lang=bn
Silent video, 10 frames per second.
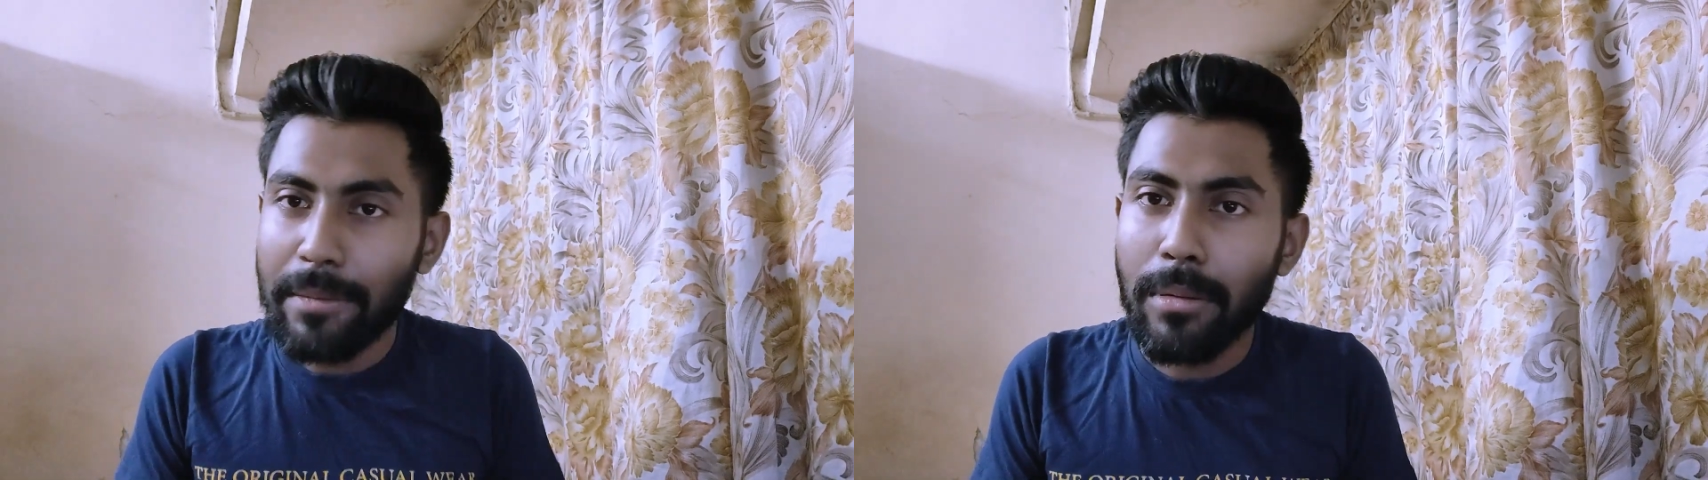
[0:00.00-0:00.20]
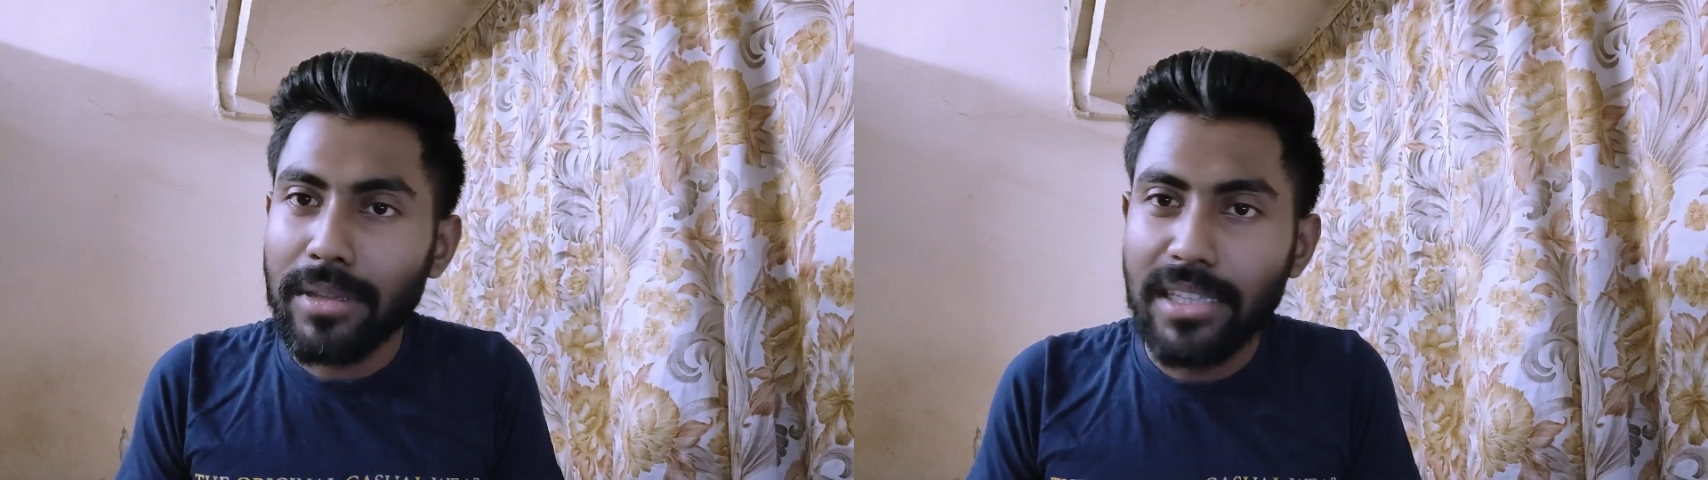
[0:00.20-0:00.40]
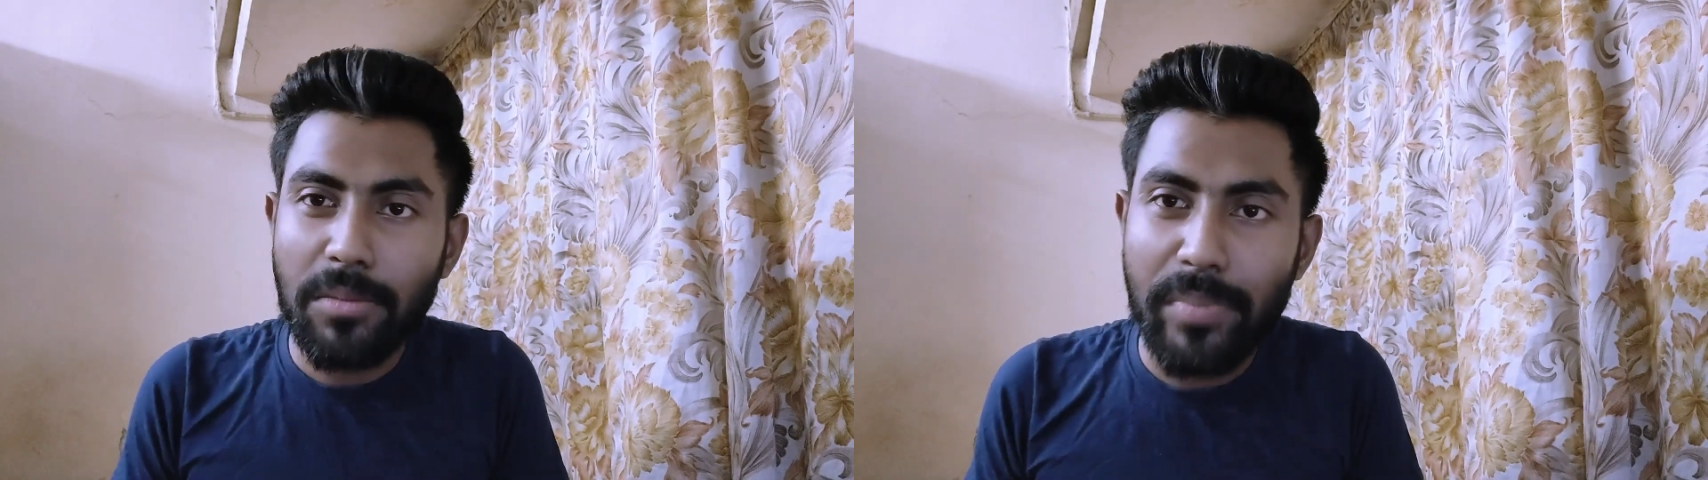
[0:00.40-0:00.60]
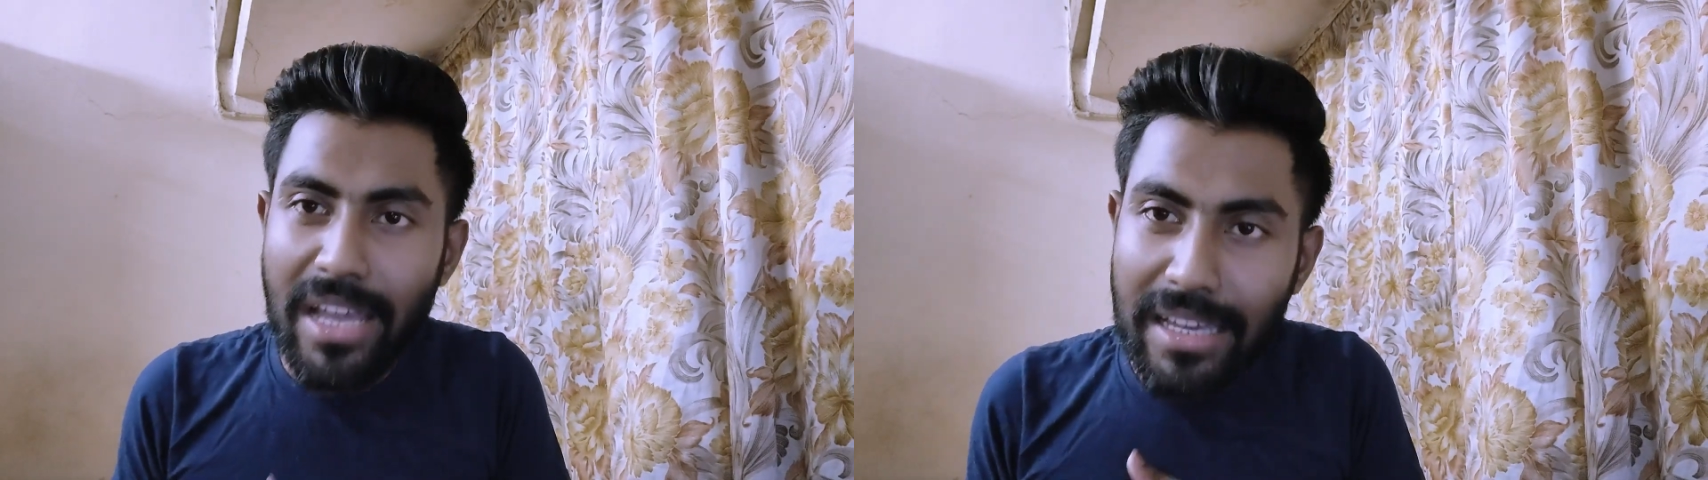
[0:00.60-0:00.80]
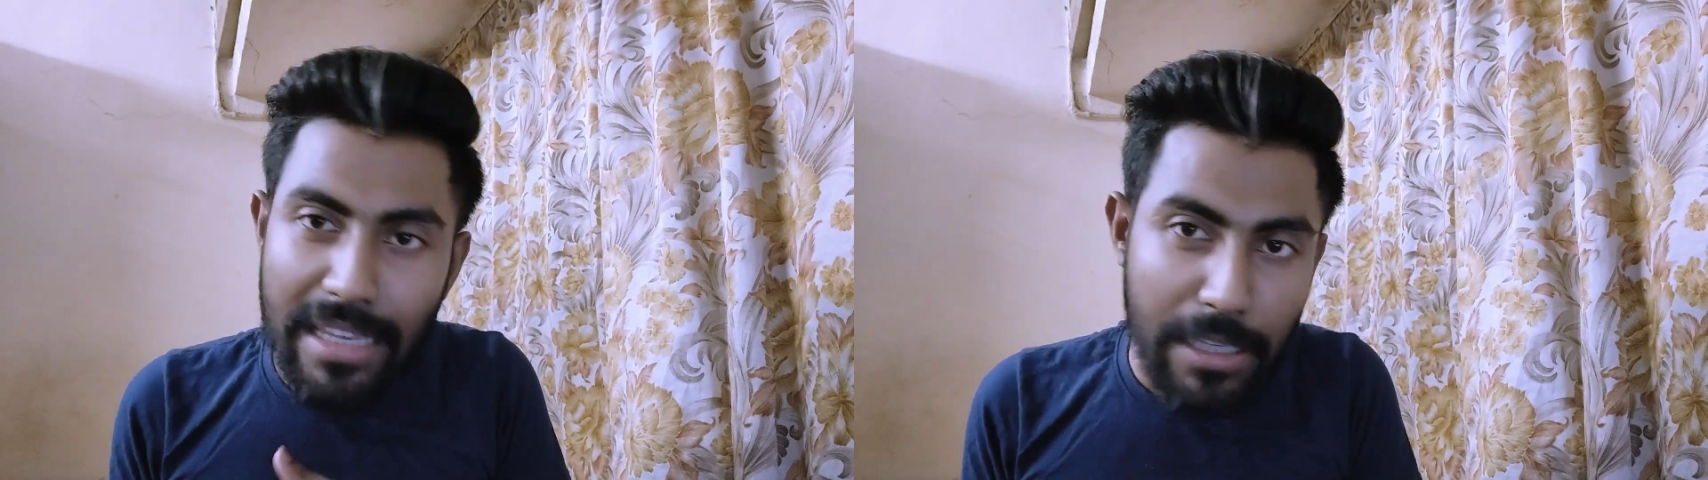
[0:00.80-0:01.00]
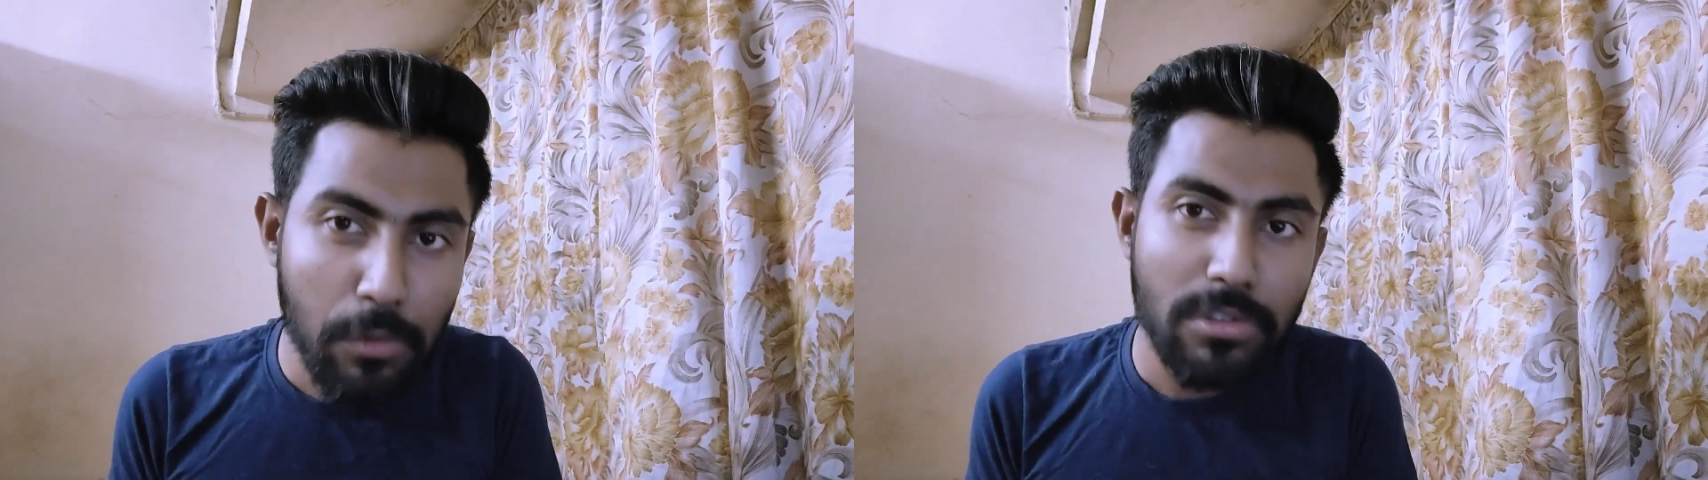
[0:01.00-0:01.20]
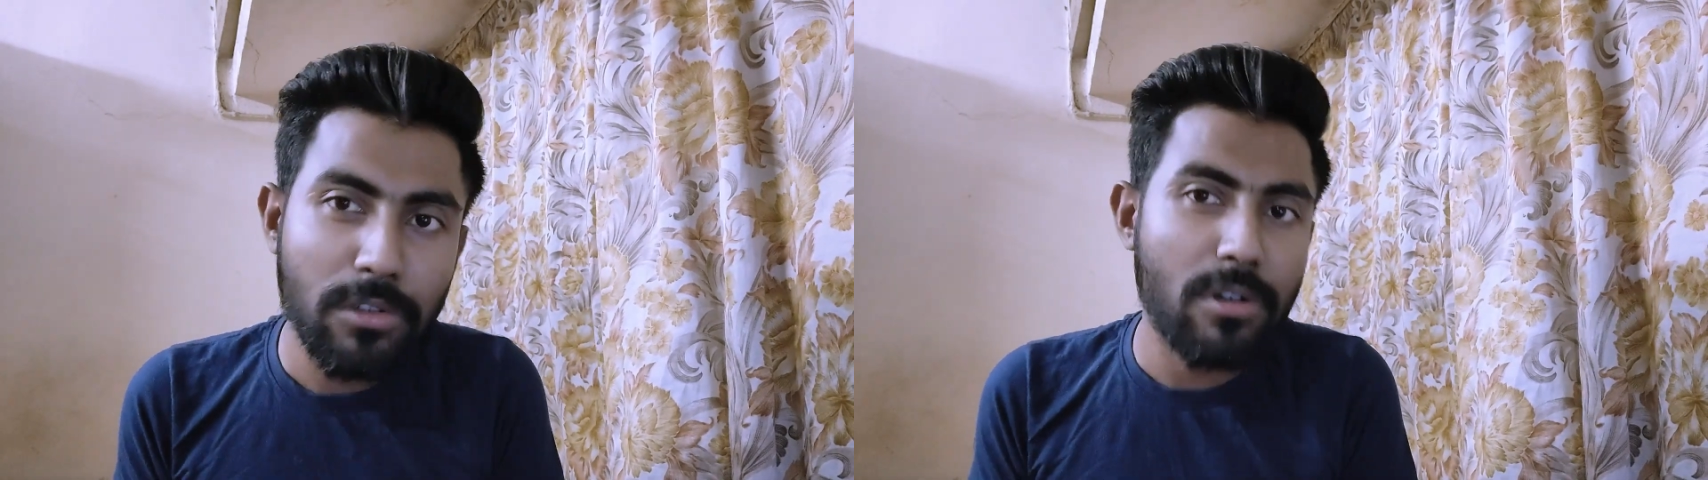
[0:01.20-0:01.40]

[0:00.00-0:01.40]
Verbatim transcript: এইভাবে দিতিপ্রিয়াকে ইউজ